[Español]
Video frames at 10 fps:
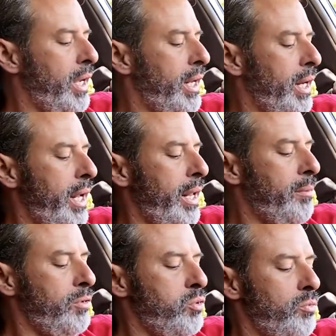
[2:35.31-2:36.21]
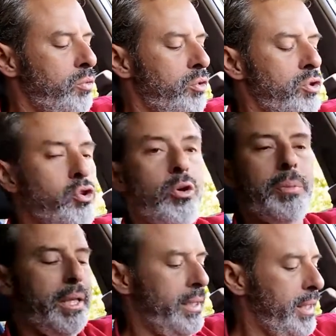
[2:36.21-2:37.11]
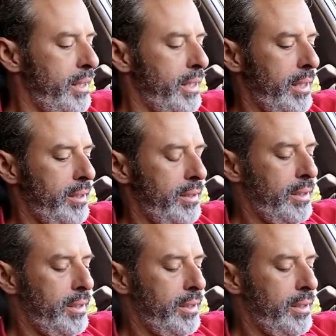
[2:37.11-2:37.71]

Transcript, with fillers: que crearemos un mundo sorprendente,